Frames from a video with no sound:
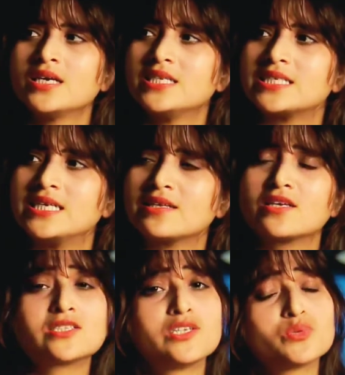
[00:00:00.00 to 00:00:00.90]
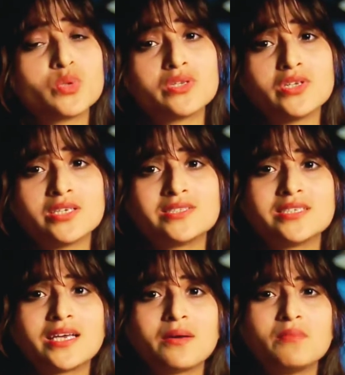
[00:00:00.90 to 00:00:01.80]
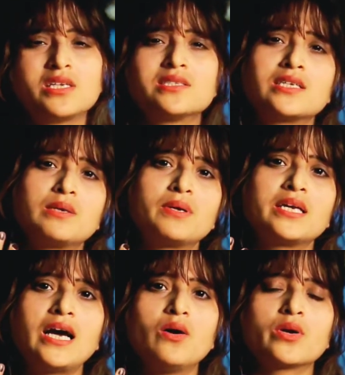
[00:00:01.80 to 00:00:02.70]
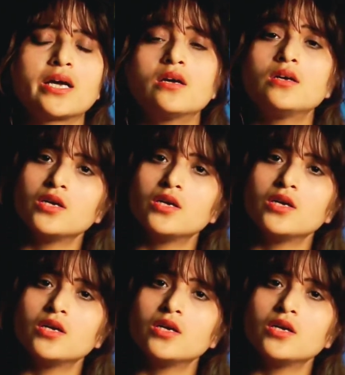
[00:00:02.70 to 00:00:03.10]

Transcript: इस लड़की की स्किन तो इतनी अच्छी है मेरी स्किन पे क्या हो गया है